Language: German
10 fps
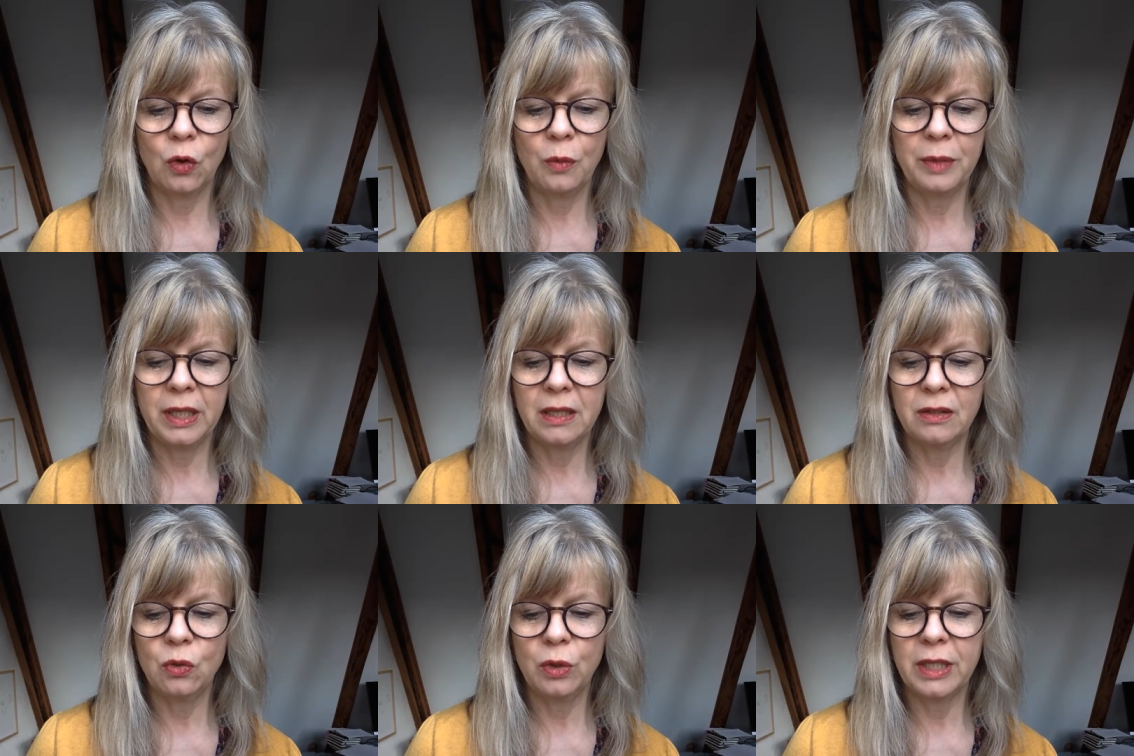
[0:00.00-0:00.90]
um
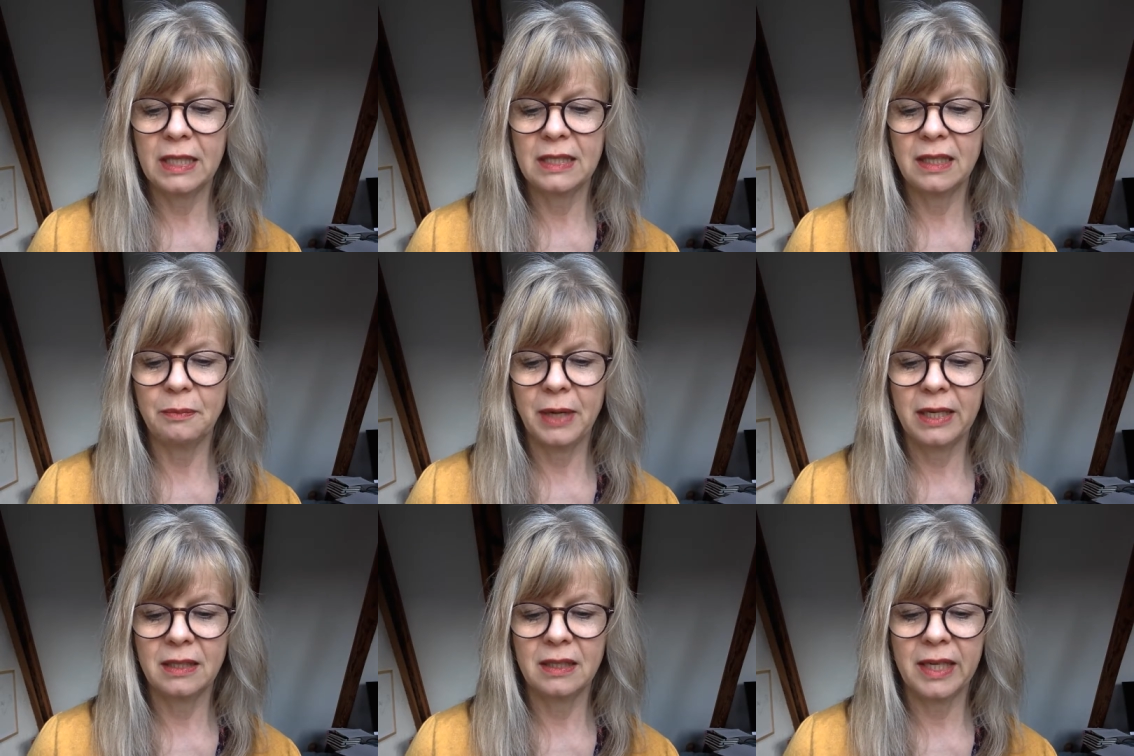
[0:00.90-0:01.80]
Ihnen nun den Sinn
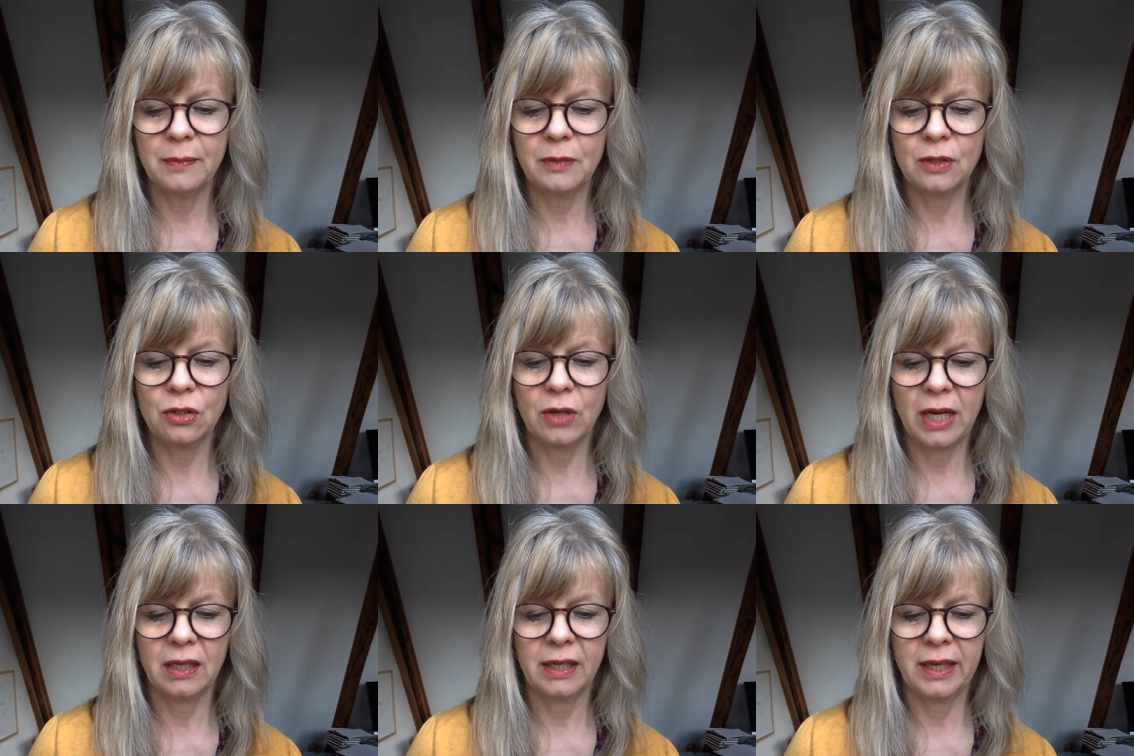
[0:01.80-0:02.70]
meines Lebens zu
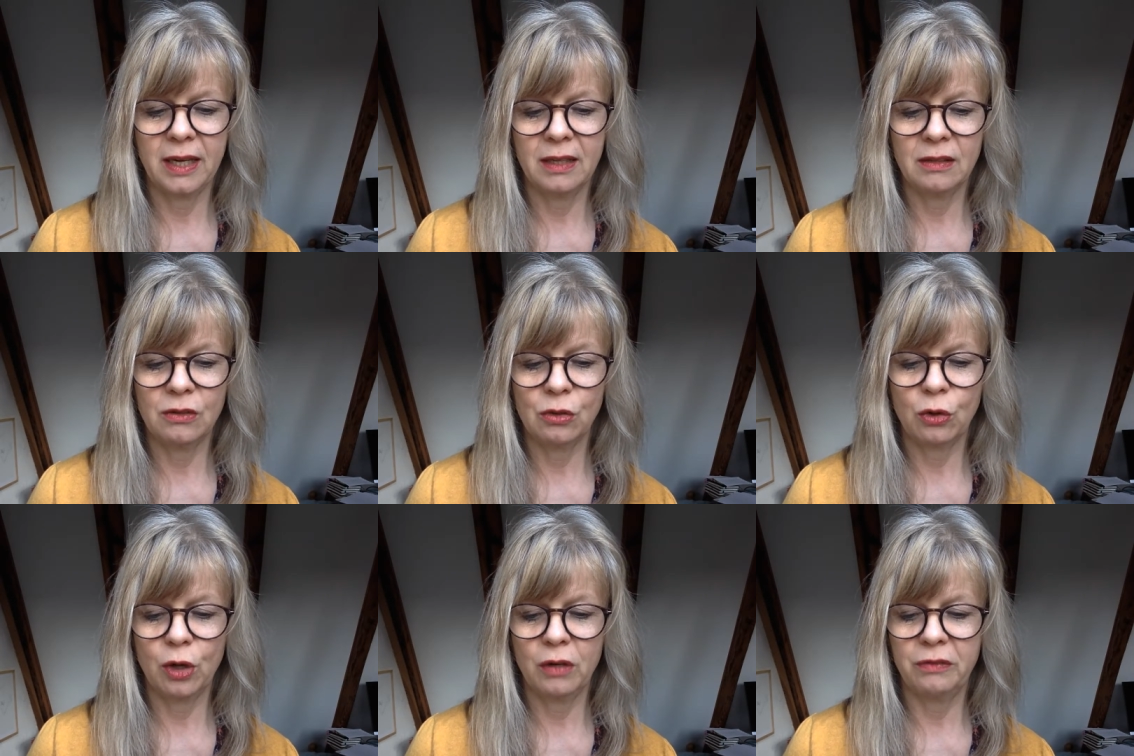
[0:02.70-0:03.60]
erklären, so
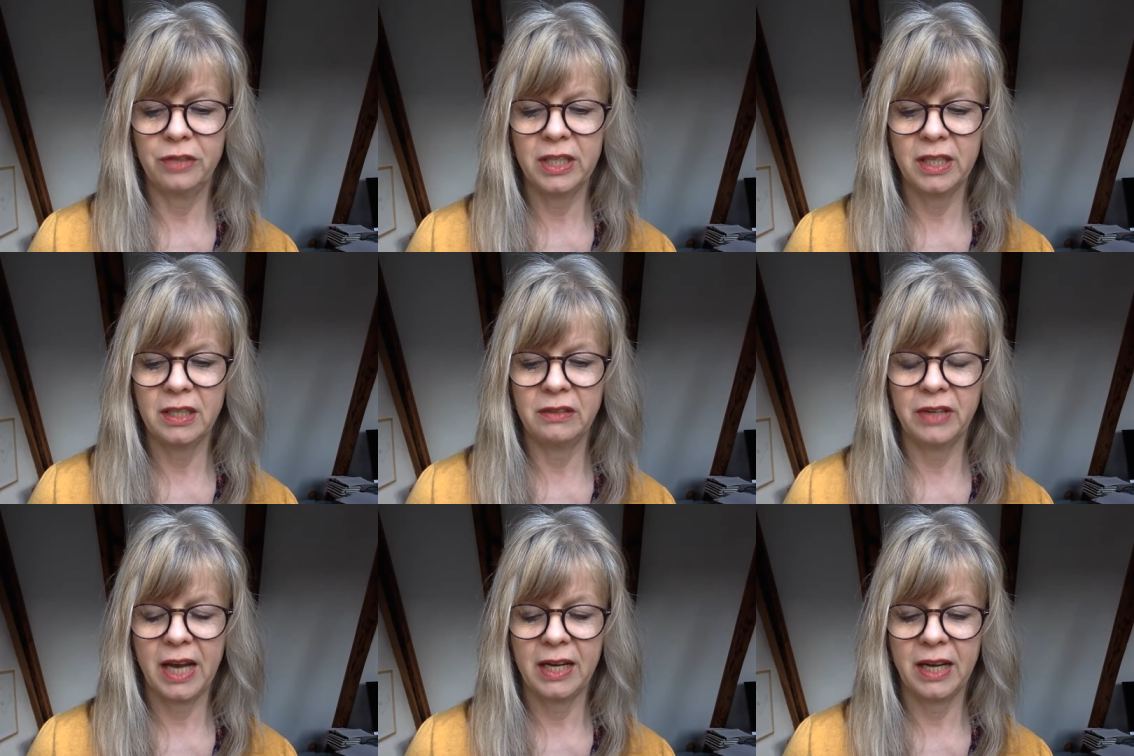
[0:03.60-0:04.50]
können wir, die
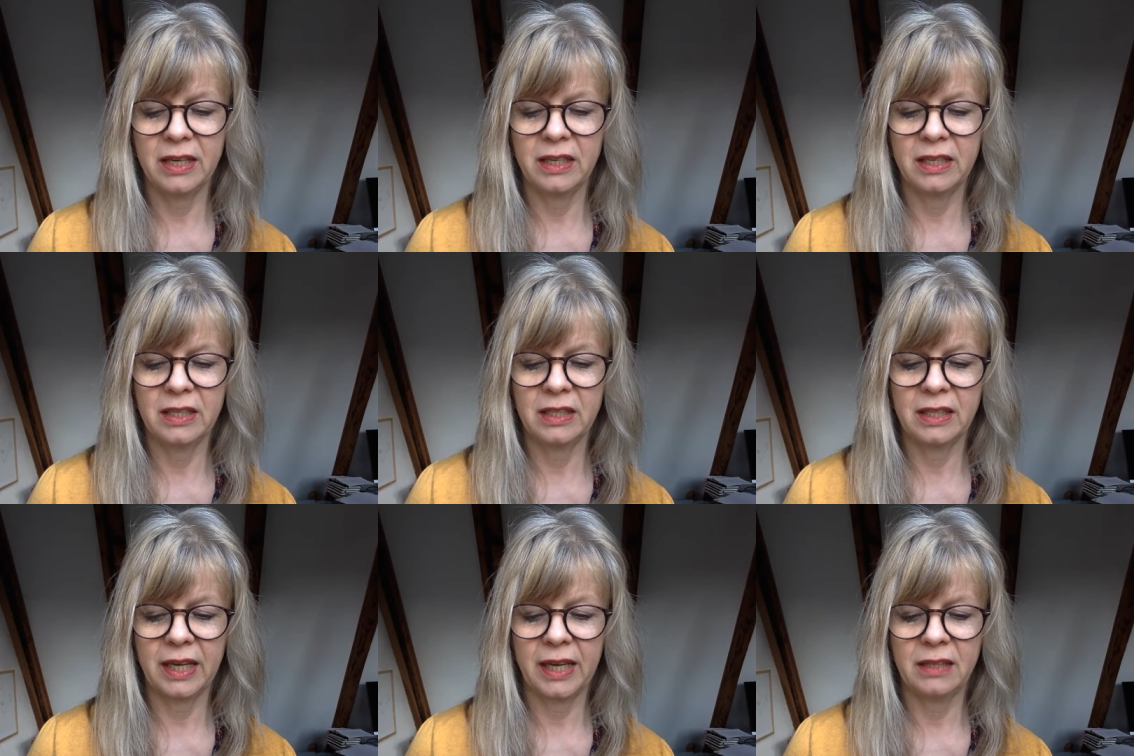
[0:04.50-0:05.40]
wir einander
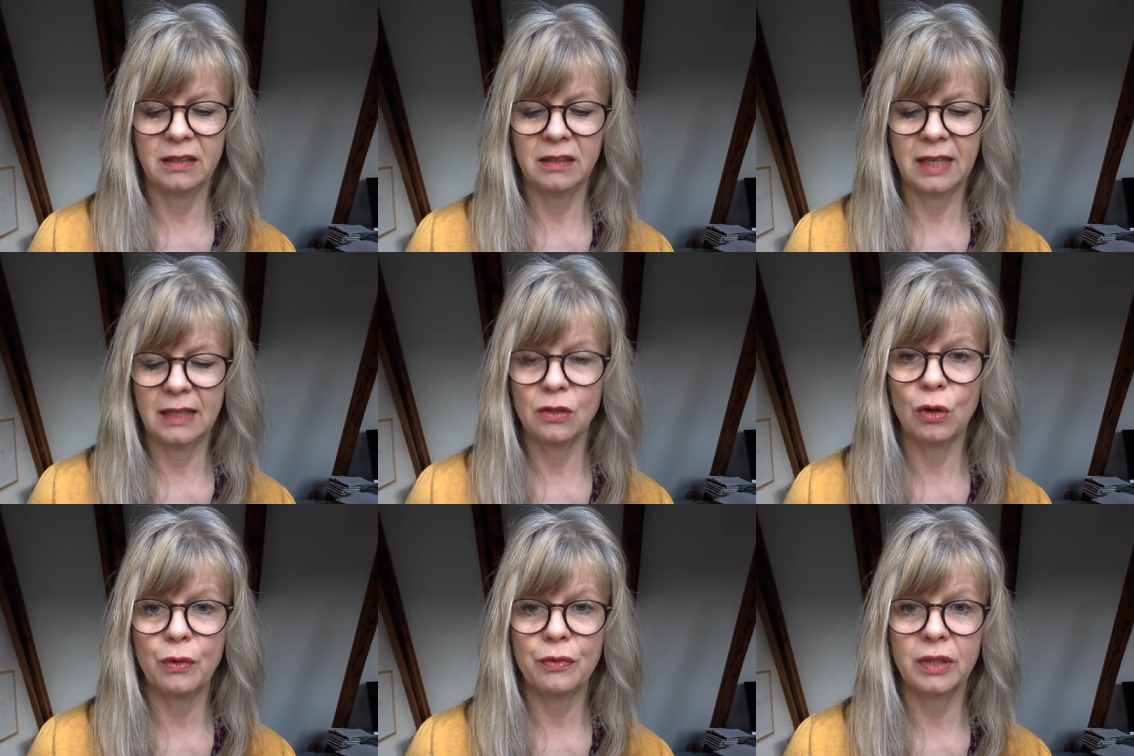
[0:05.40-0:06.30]
nicht kennen, ganz
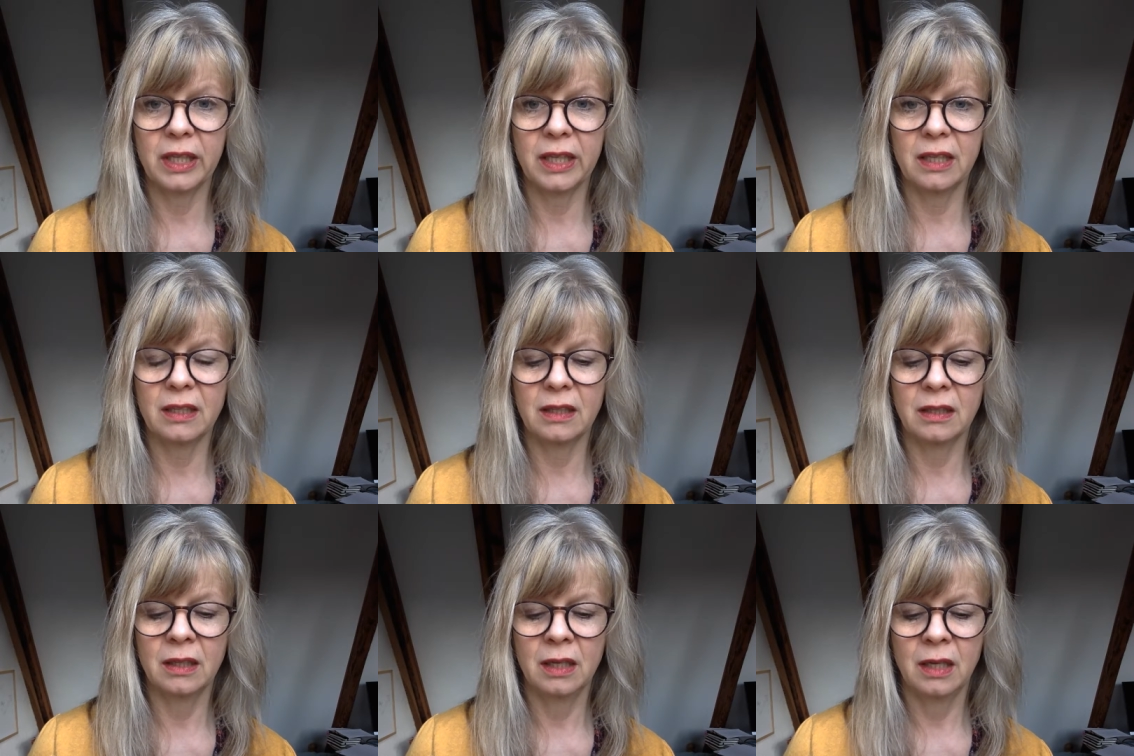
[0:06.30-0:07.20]
offen reden.